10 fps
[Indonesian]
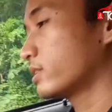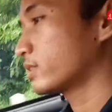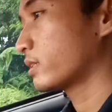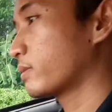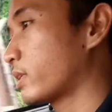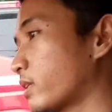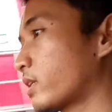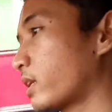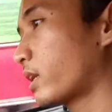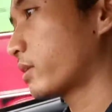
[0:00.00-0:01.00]
itu kan
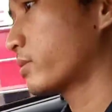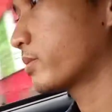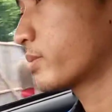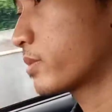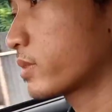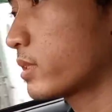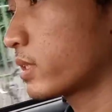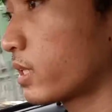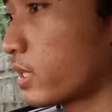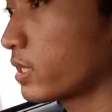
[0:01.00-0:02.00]
dari mesin ya kalau
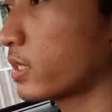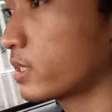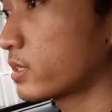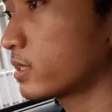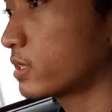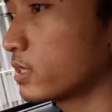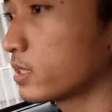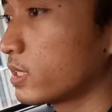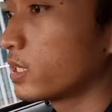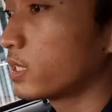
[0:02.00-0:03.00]
misalkan dari sistem
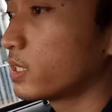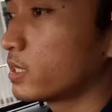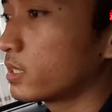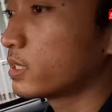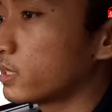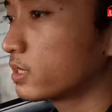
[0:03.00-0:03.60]
pendingin bagaimana yang